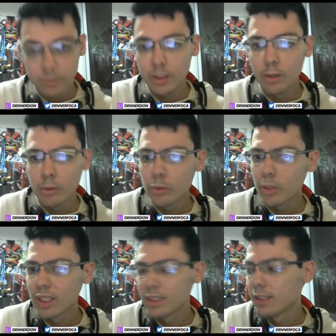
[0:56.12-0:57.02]
eu não
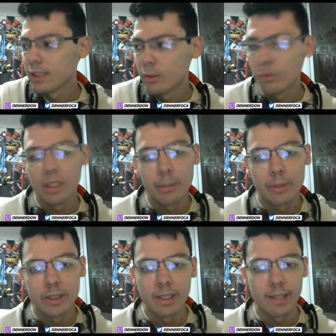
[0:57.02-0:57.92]
jogasse tanto tempo
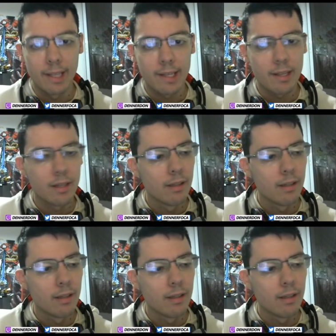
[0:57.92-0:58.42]
assim Tekken,